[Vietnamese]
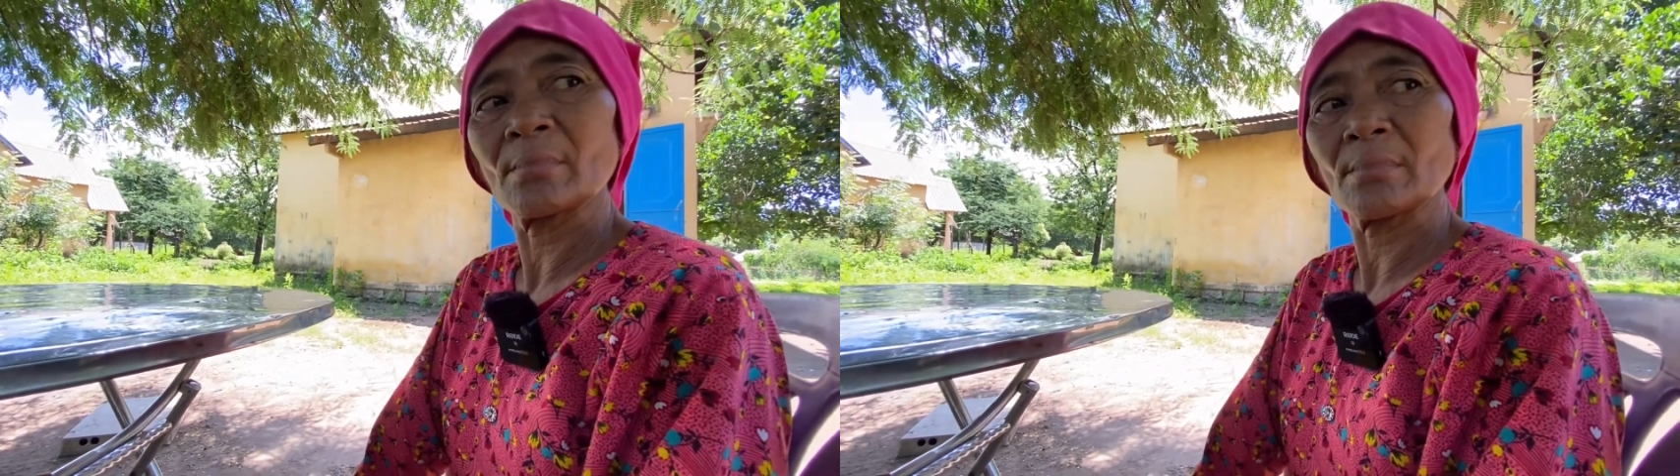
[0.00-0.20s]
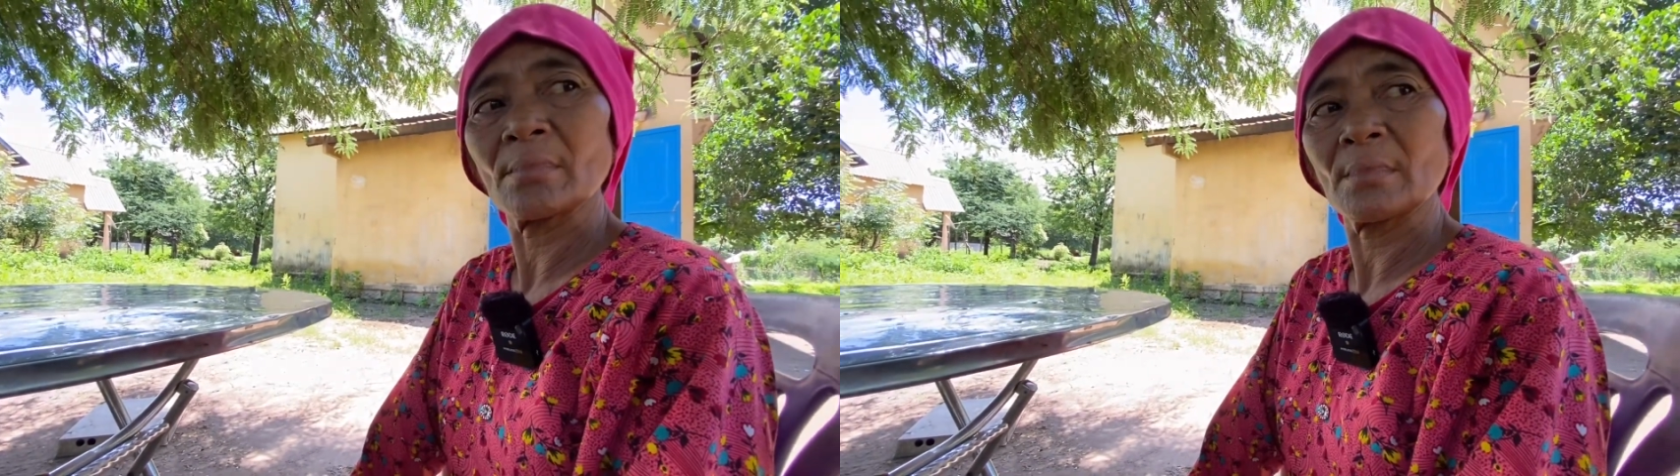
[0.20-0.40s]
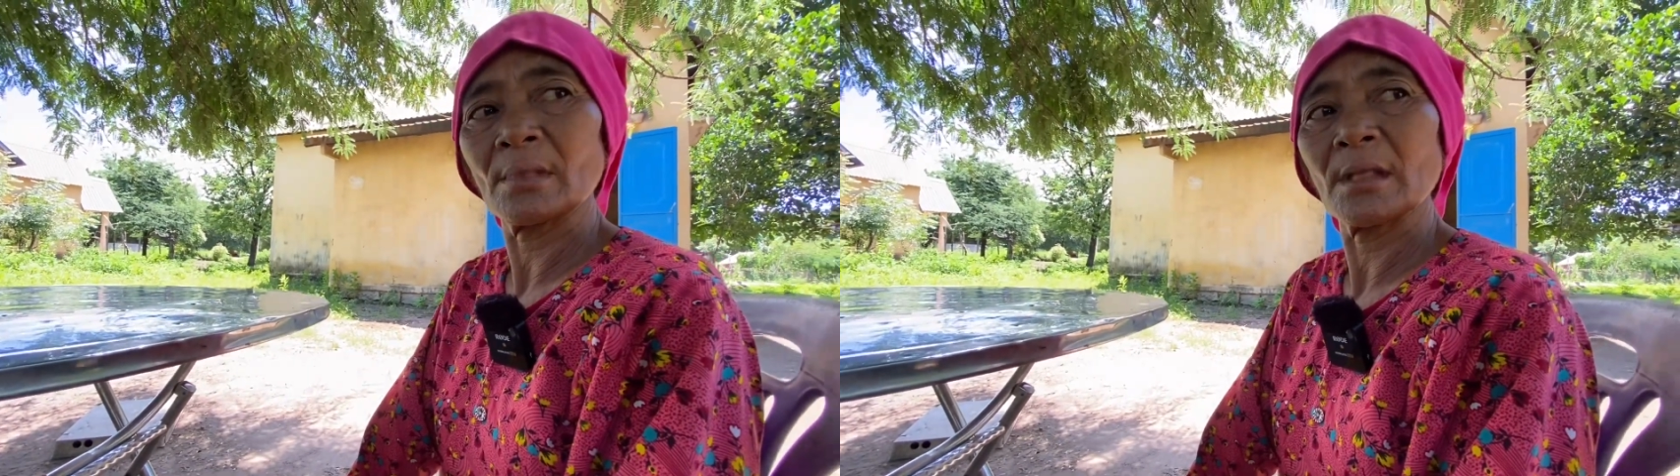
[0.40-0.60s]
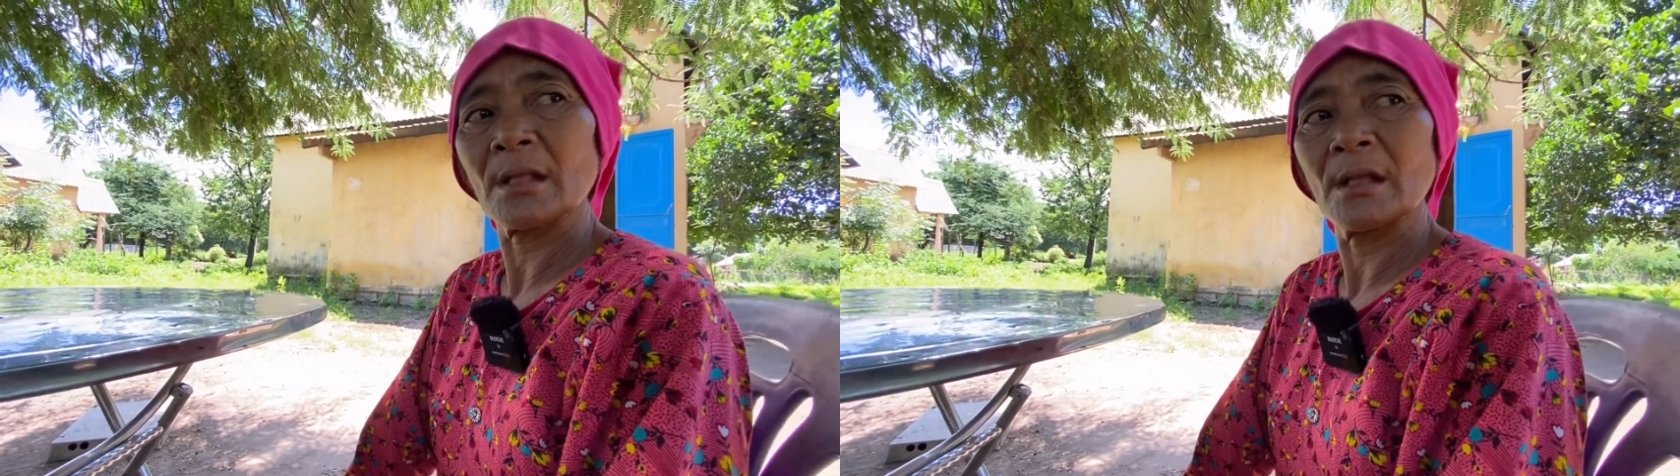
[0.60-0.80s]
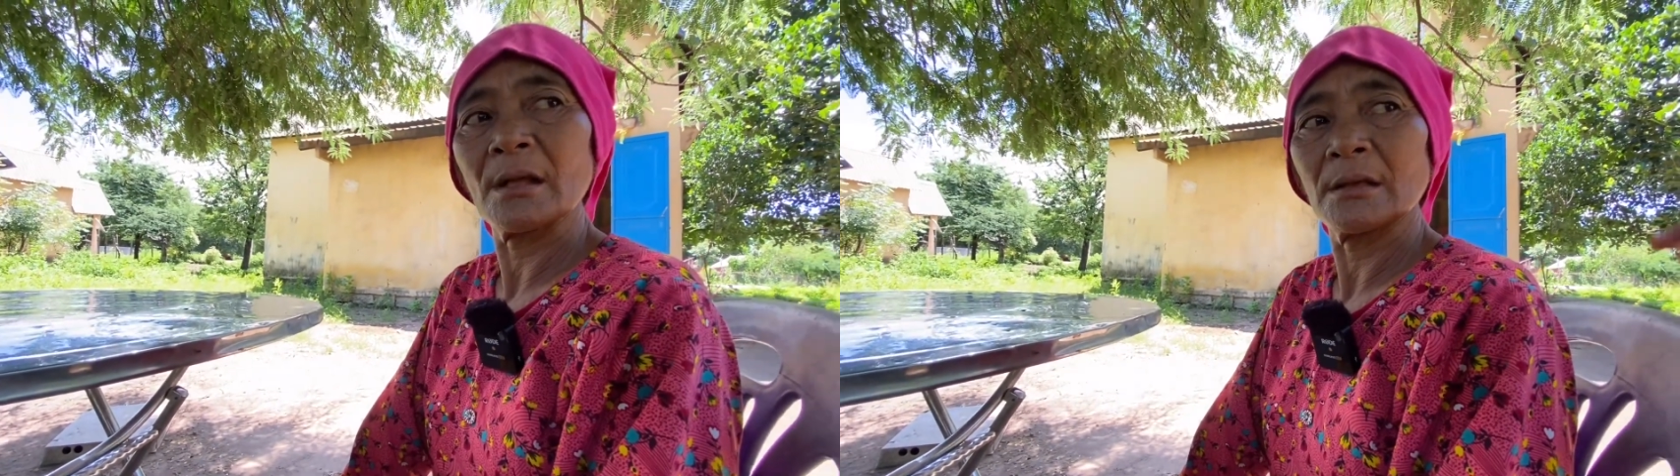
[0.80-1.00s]
về xong mới bị
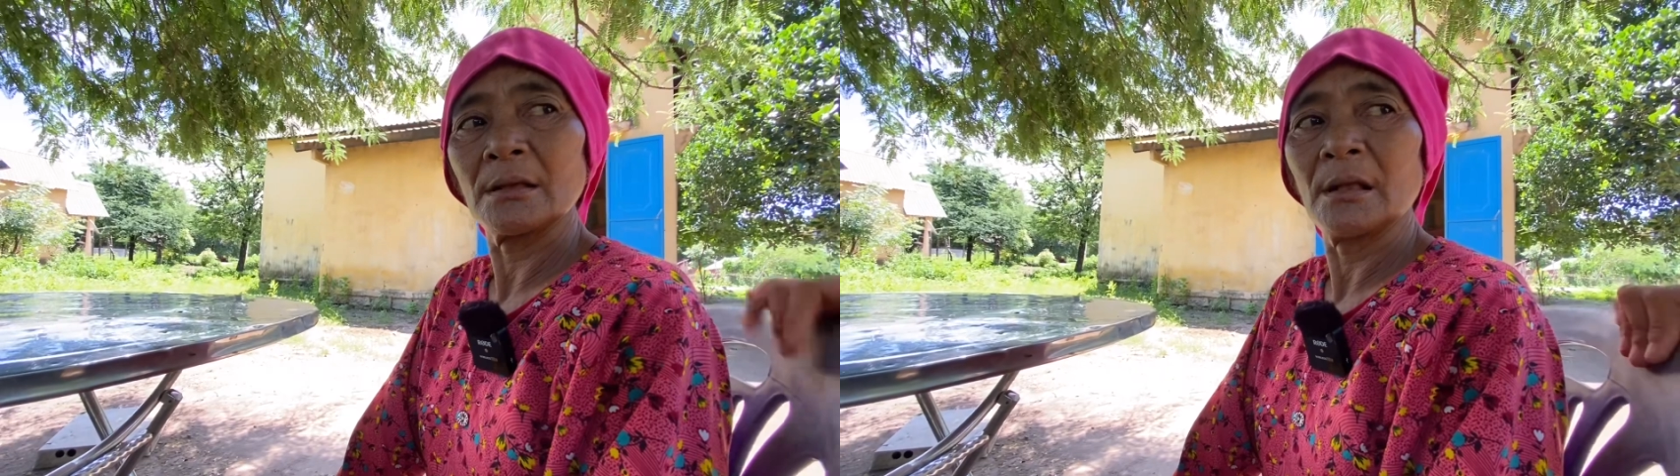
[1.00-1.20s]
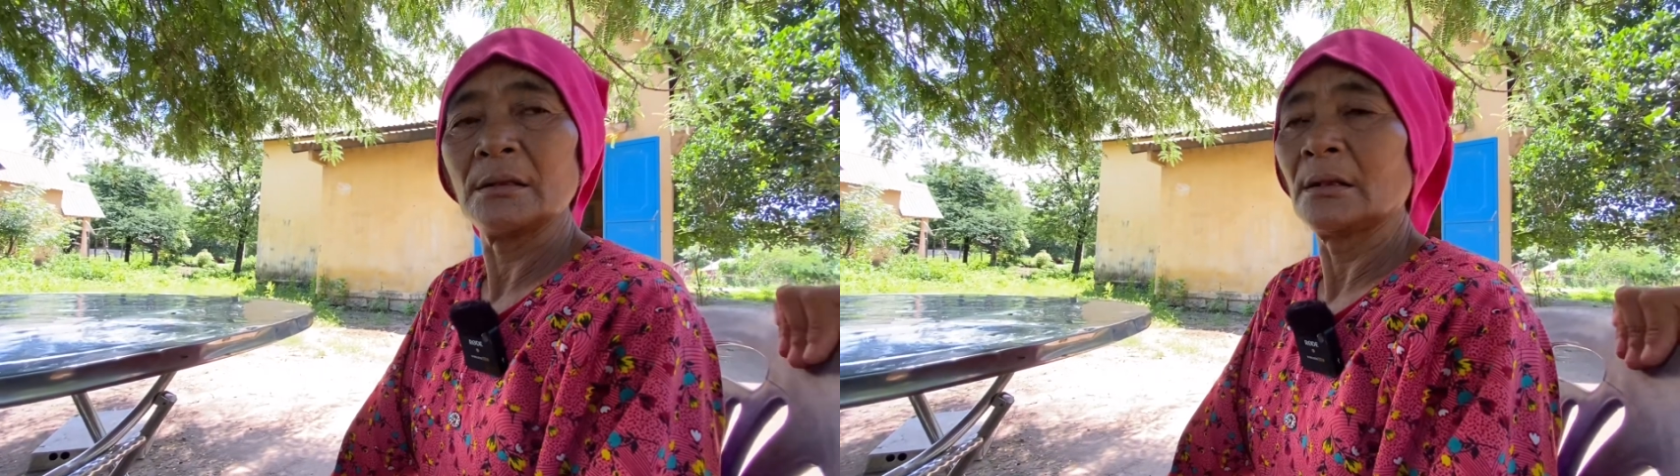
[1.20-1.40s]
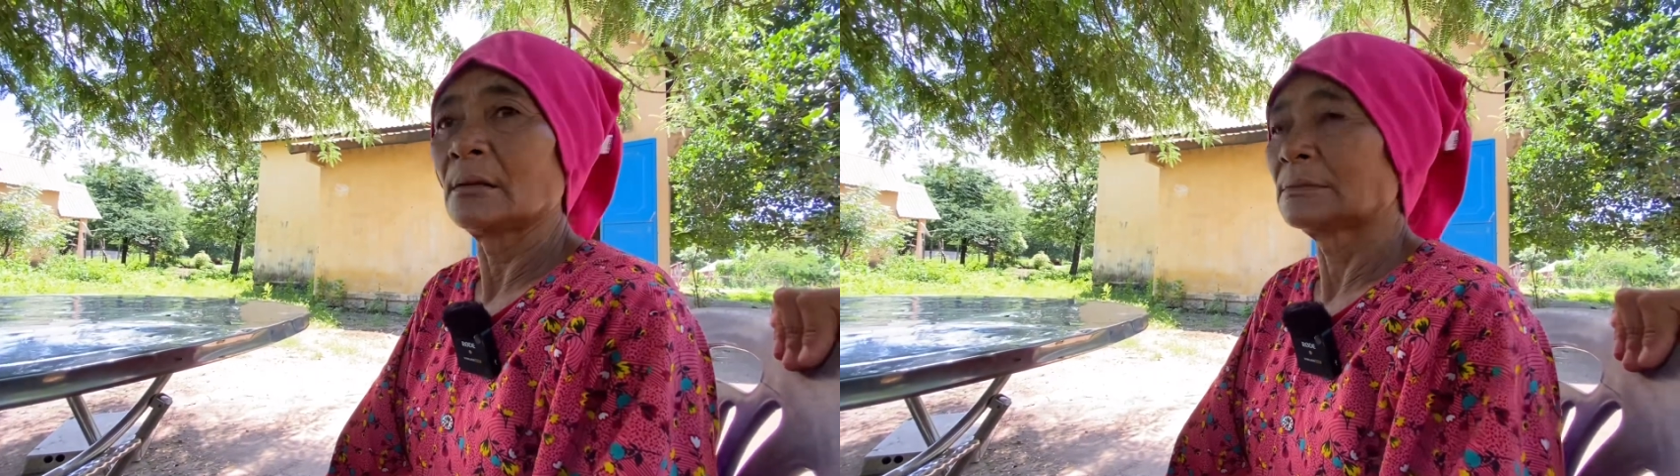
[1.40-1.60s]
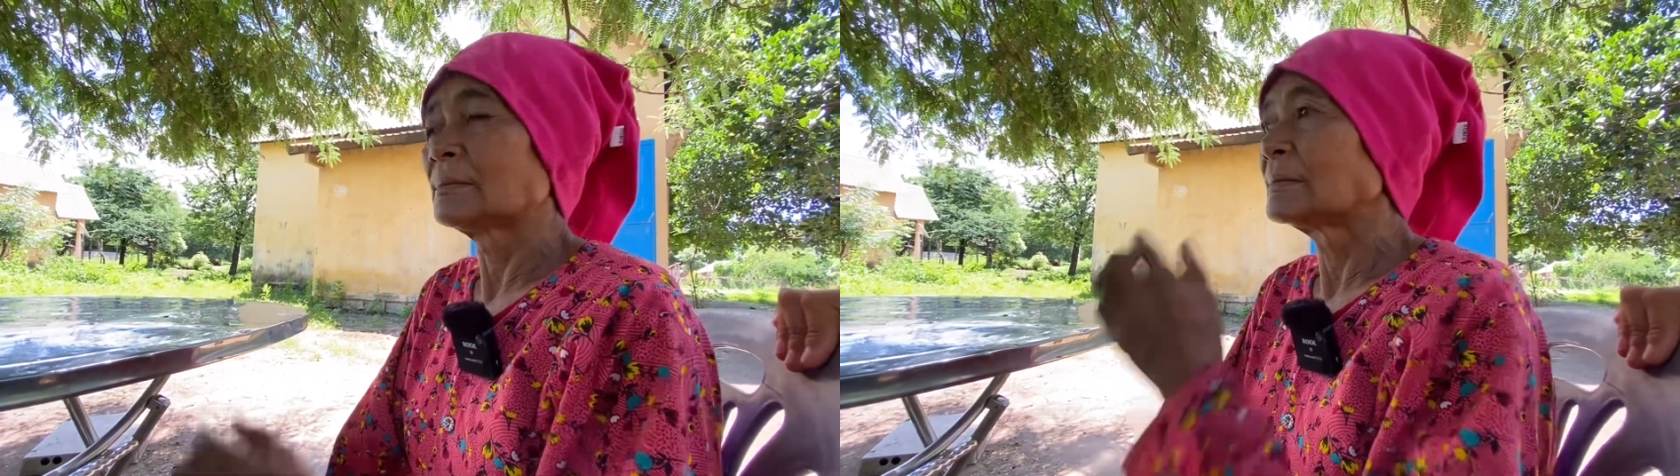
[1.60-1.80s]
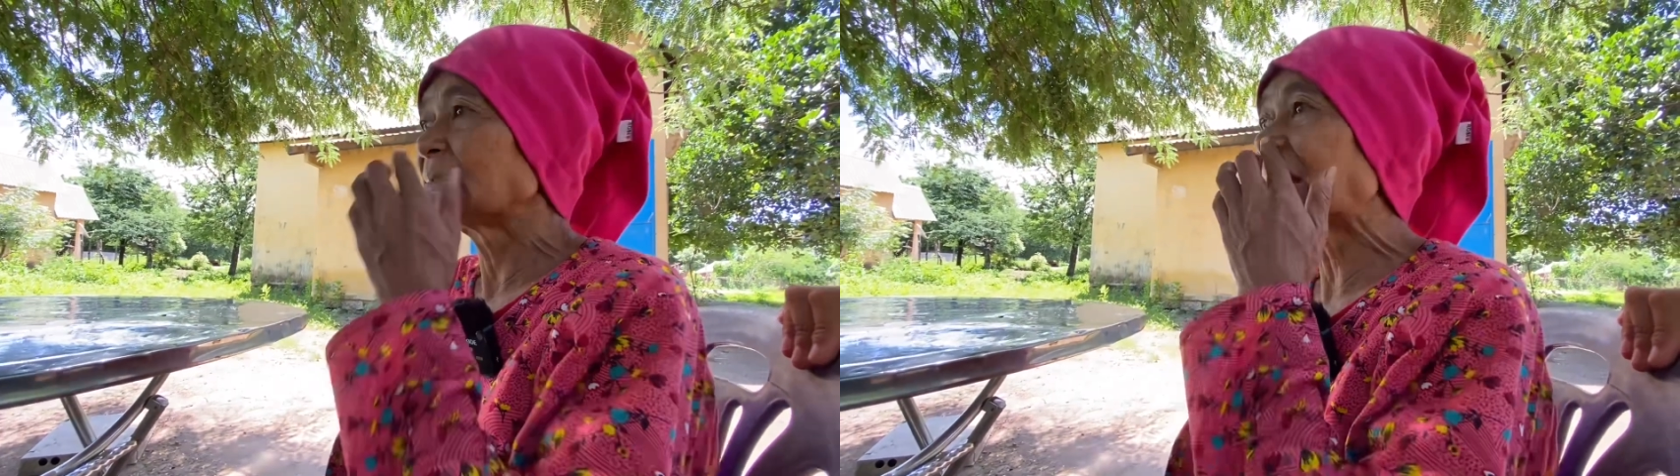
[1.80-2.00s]
hay là sao Quay
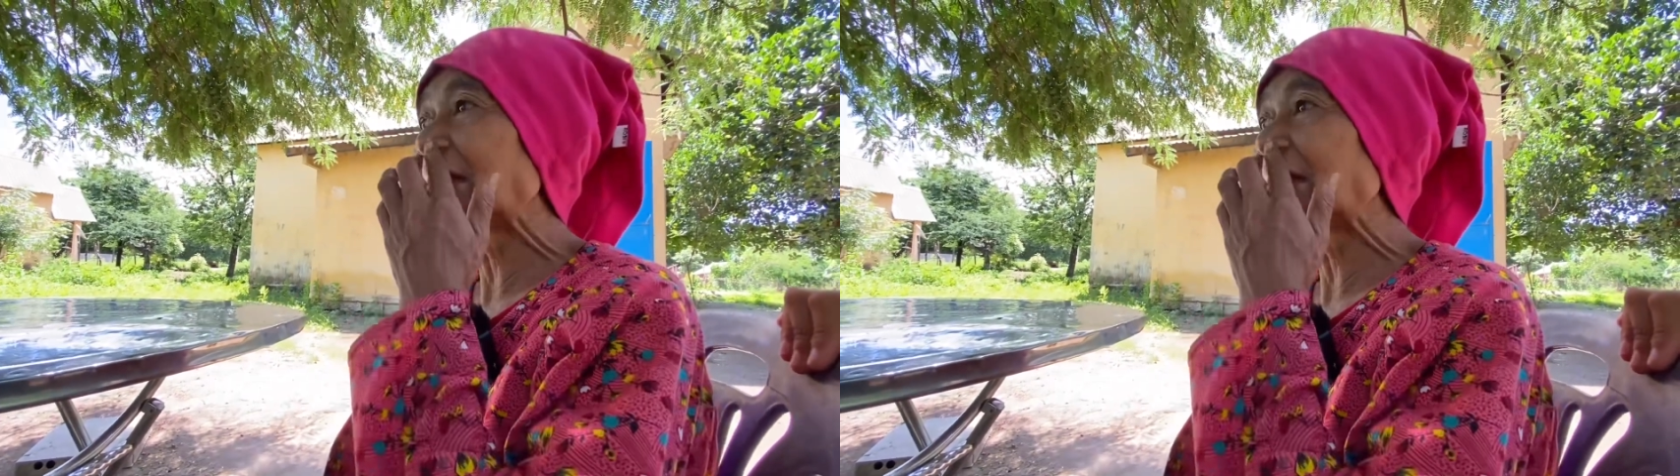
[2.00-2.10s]
đi